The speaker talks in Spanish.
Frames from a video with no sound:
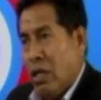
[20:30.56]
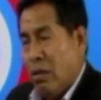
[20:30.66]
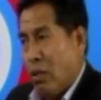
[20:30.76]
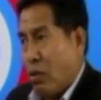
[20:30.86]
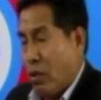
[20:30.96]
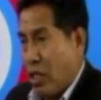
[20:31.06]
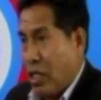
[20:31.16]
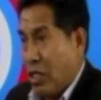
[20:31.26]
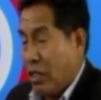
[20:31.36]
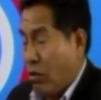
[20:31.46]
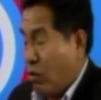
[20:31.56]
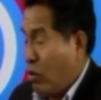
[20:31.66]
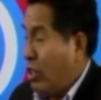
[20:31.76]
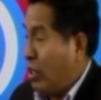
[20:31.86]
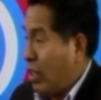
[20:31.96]
pero por allá ha sido
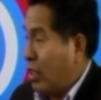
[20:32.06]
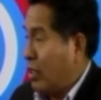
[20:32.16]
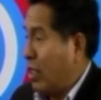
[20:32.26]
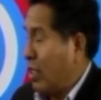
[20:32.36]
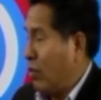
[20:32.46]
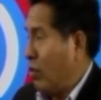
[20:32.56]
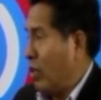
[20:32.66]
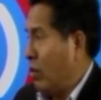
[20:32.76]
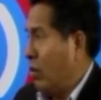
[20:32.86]
muy intensa la lluvia, ¿no?